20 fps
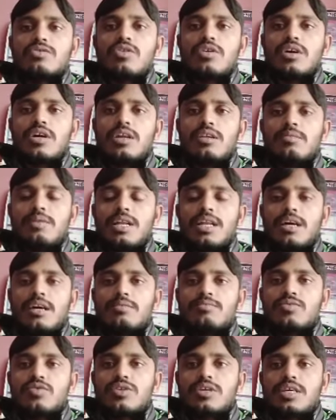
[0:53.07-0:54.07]

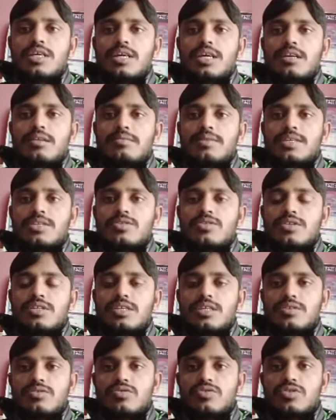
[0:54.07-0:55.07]
সকালবেলায় মুরগি কেনা বেচা
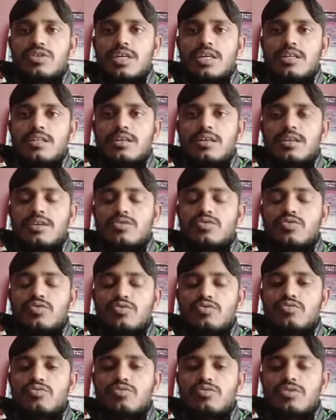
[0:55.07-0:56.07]
হয়েছে একশো ষাট থেকে
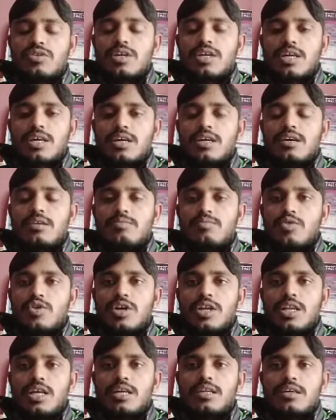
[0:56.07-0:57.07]
সত্তর টাকায়
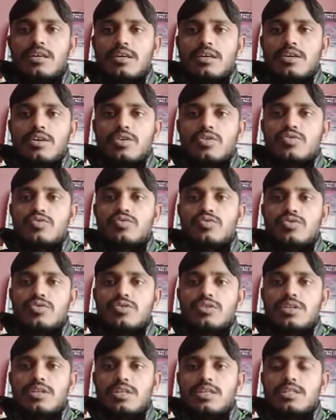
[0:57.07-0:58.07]
ব্রয়লার দুশো
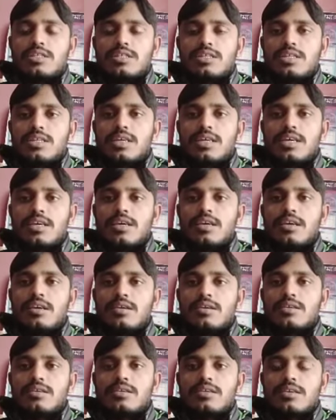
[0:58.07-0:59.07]
তিরিশ থেকে
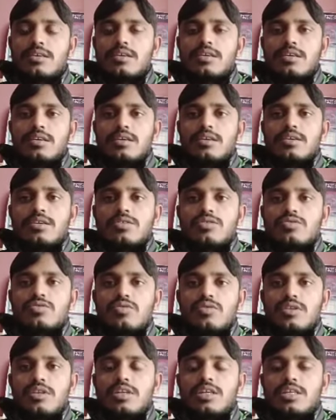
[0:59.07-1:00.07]

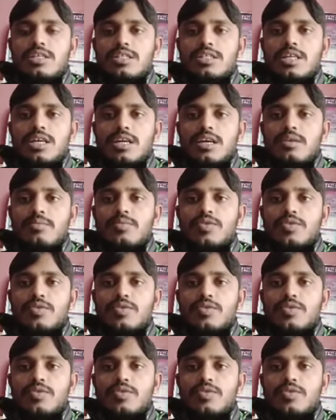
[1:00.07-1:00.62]
চল্লিশ টাকা